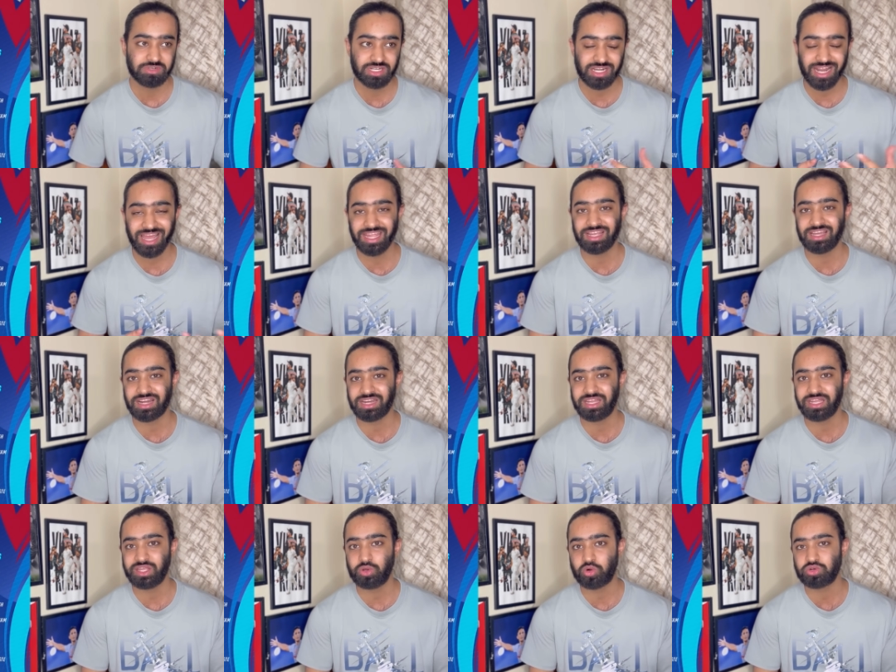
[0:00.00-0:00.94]
ट्राई
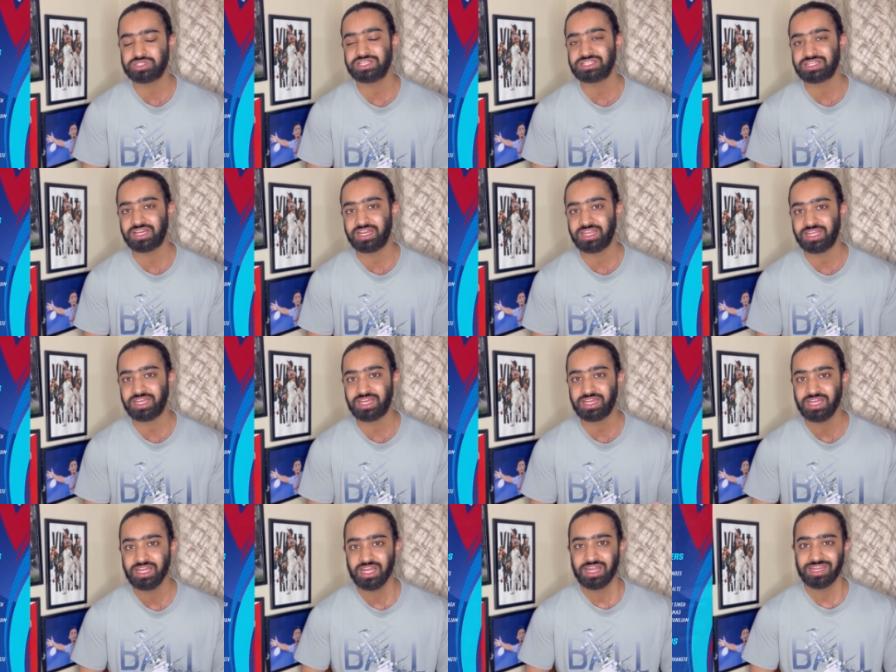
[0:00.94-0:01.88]
करने की कोशिश करी है
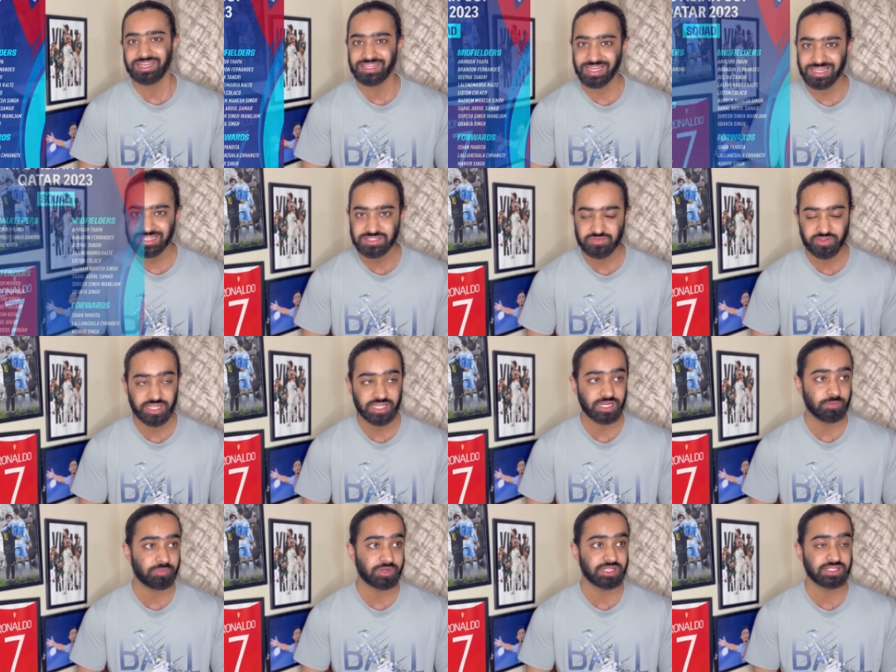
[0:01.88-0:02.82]
यस
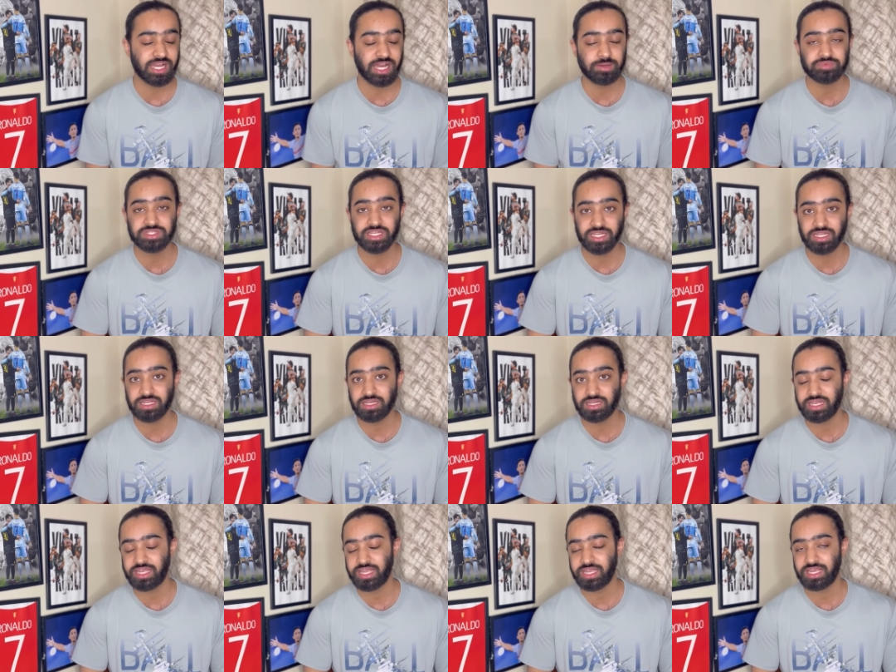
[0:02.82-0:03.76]
विक्रम प्रताप सिंह
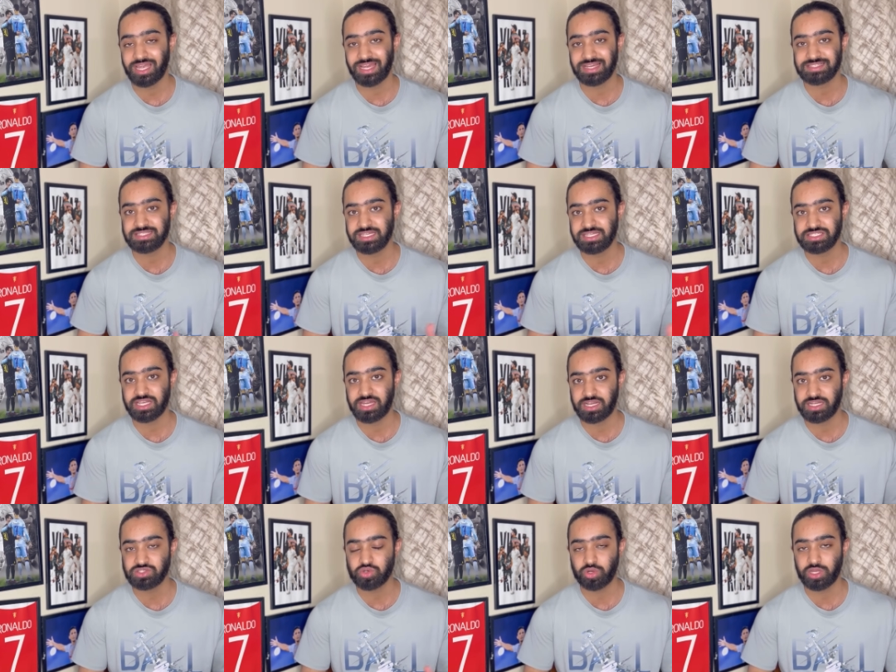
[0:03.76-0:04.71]
एक ऐसे
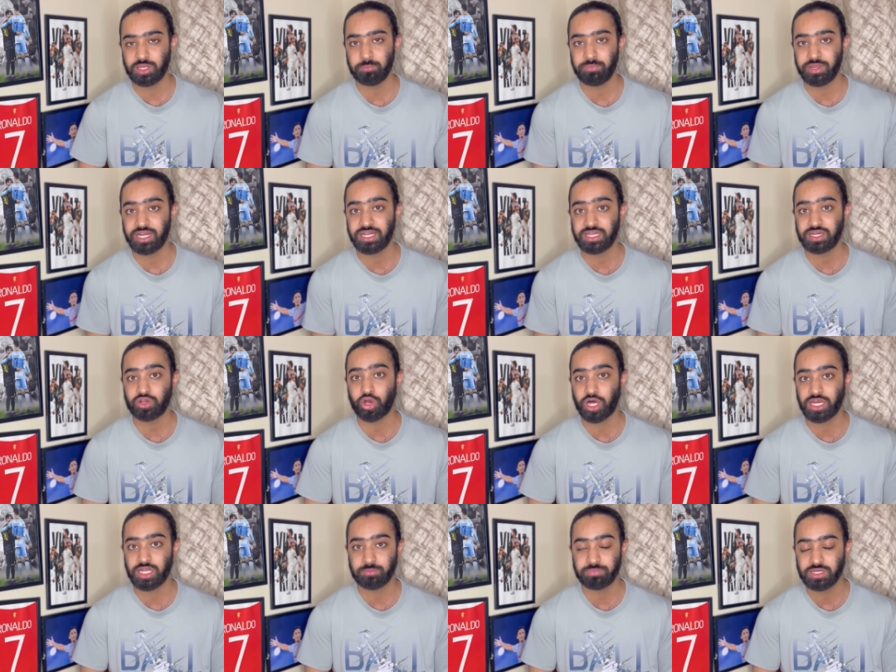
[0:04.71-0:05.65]
चेहरा जो कि मेडन
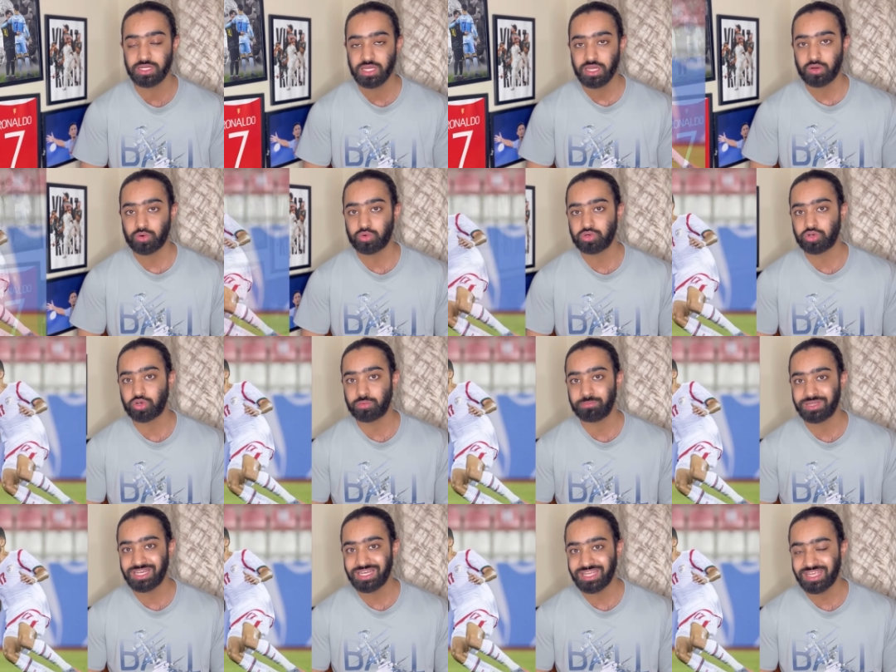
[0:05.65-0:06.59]
कॉलअप उनको
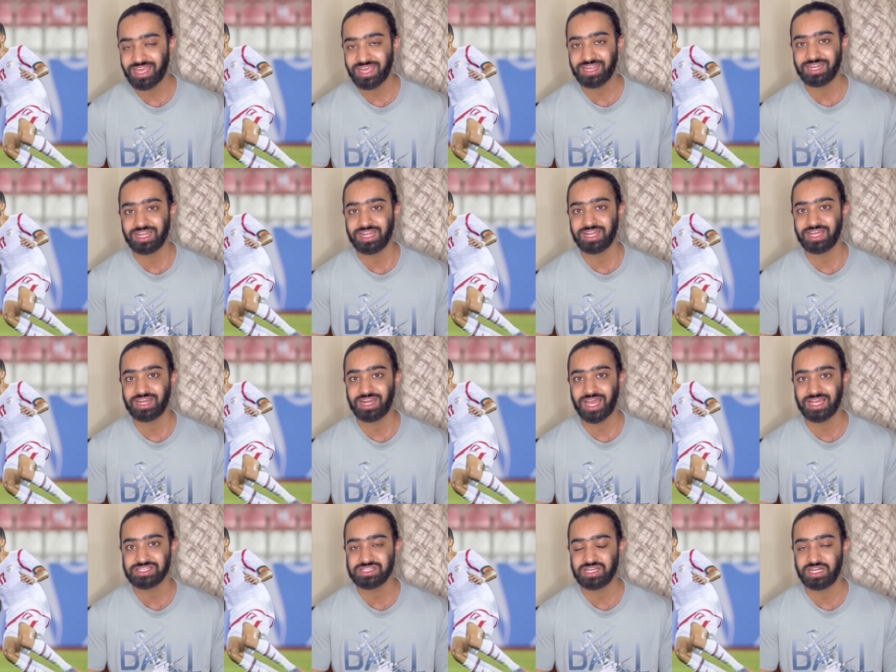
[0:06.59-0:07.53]
मिली है इंडियन
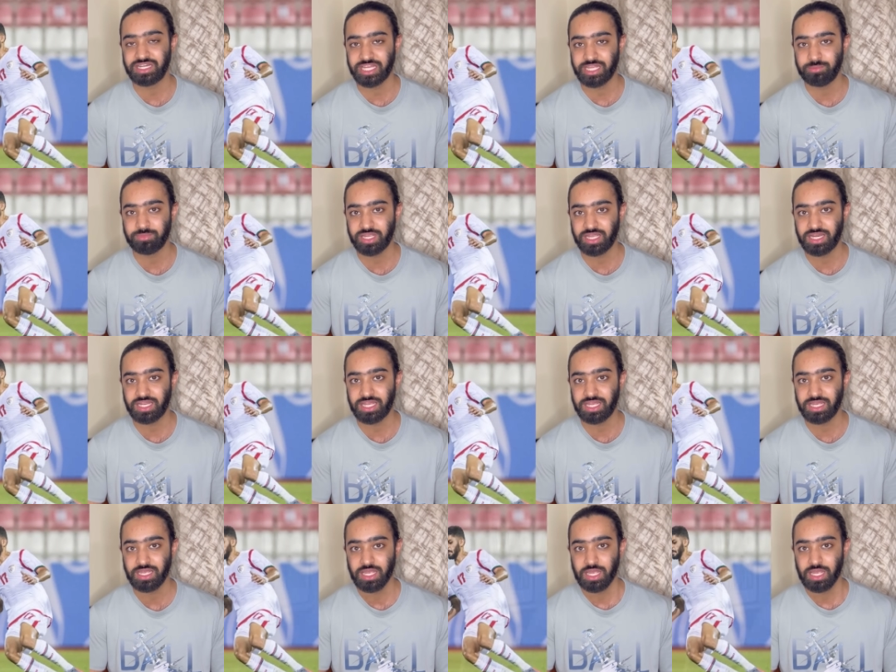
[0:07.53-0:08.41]
नेशनल टीम के लिए